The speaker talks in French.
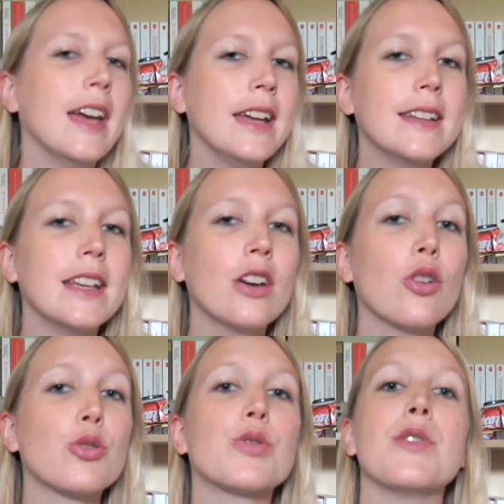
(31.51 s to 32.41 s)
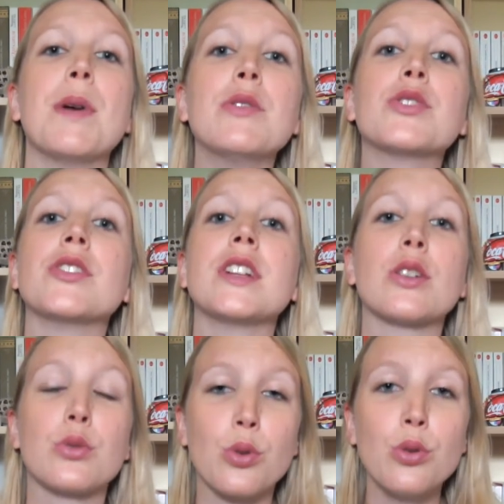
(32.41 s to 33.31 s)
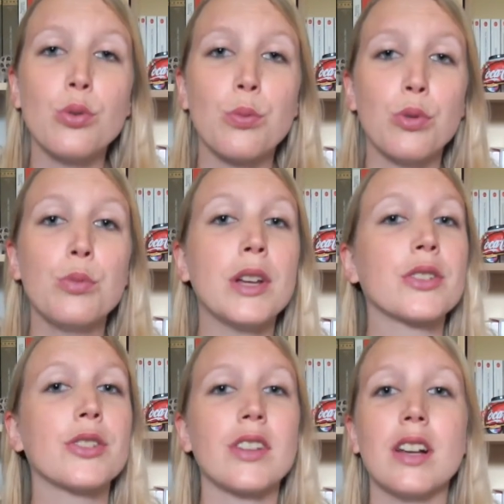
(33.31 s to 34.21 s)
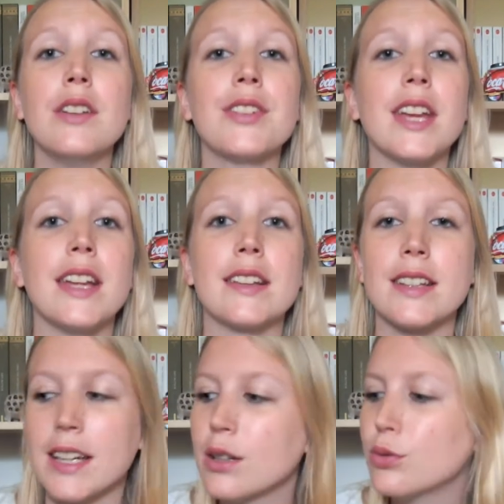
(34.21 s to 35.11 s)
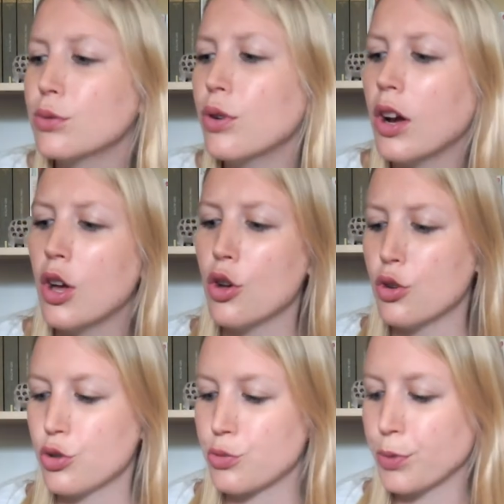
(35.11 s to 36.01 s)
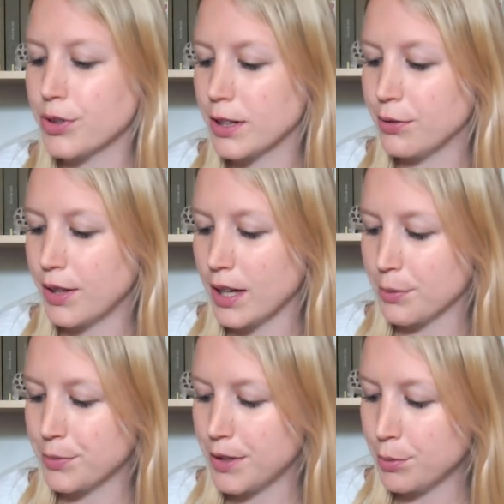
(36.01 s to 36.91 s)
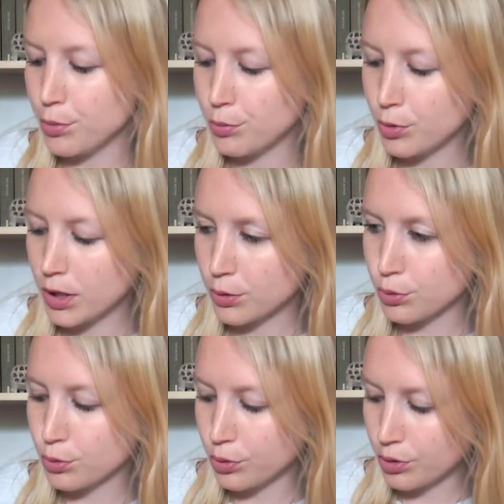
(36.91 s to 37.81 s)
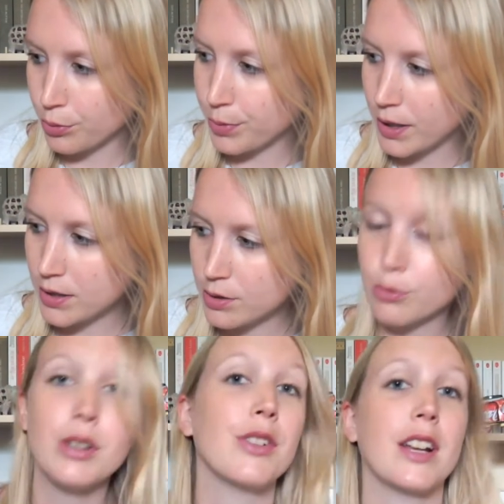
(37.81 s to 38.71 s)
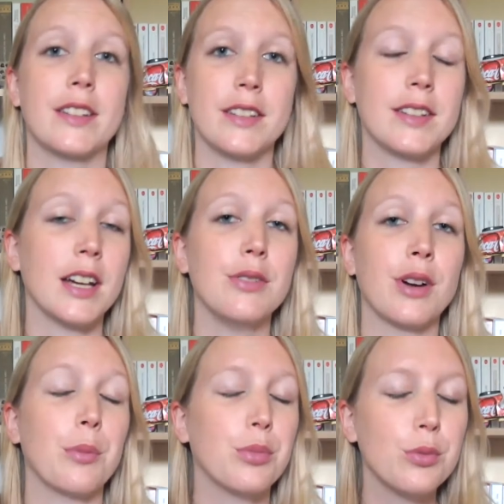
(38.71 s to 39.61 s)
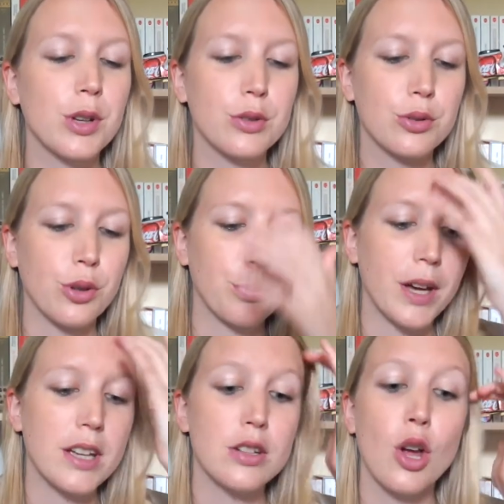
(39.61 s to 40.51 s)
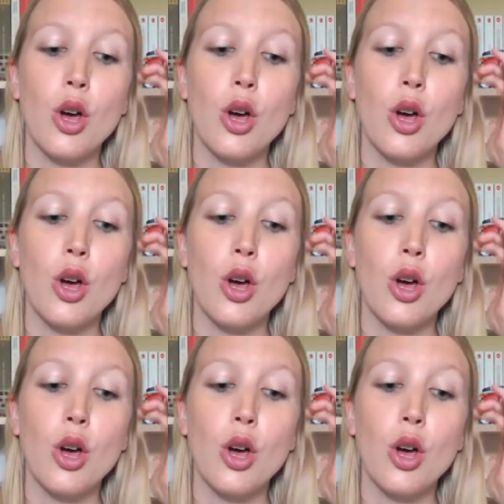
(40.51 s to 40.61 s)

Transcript: Et d'ailleurs, je ne vais pas vous en dire trop non plus parce que c'est un livre qui est très court. Je pense qu'il fait un petit peu moins de 200 pages. Oui, voilà, c'est ça, il fait un peu moins de 200 pages.